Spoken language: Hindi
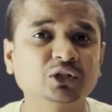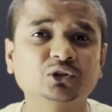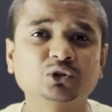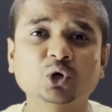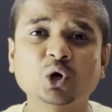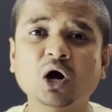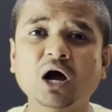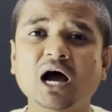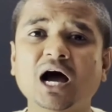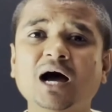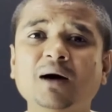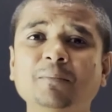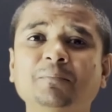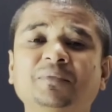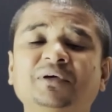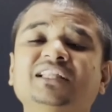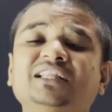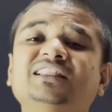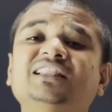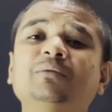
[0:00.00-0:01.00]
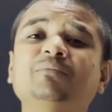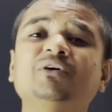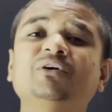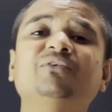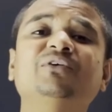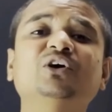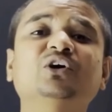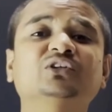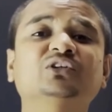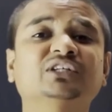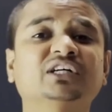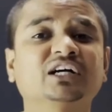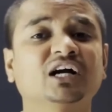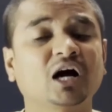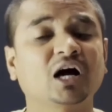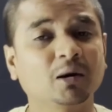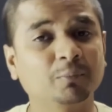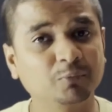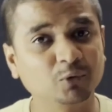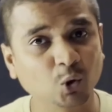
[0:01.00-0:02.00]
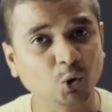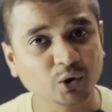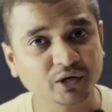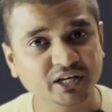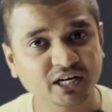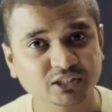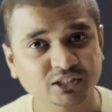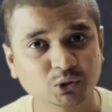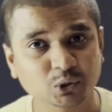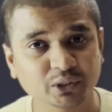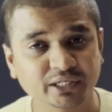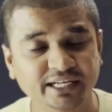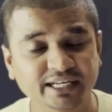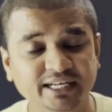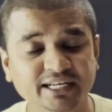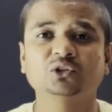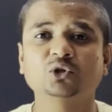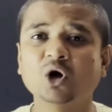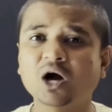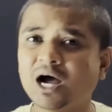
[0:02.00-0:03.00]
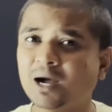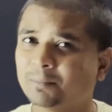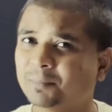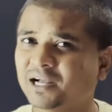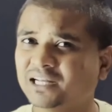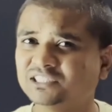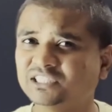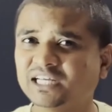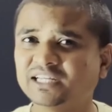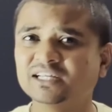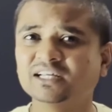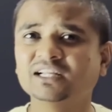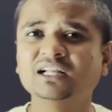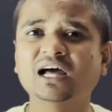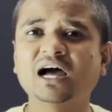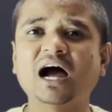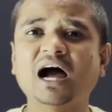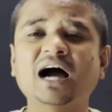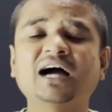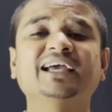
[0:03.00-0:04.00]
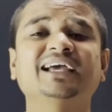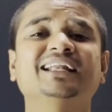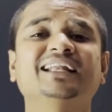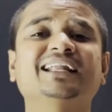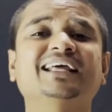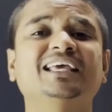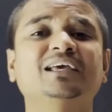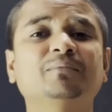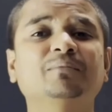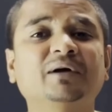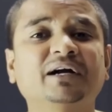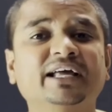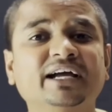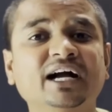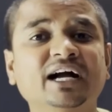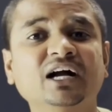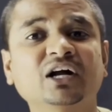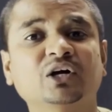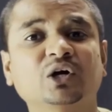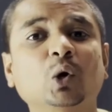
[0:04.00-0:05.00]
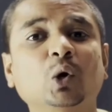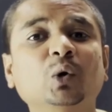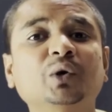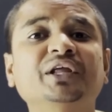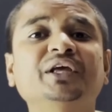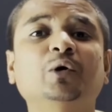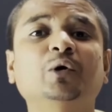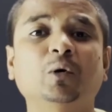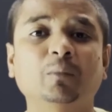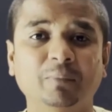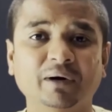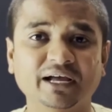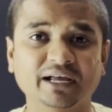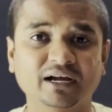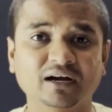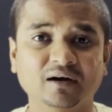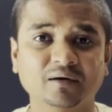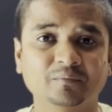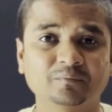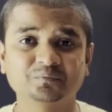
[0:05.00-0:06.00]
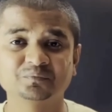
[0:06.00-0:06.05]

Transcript: तो आप कितने भी वीडियोस अगर अपलोड कर दोगे तो आपका चैनल आगे नहीं बढ़ेगा ग्रो नहीं हो पाएगा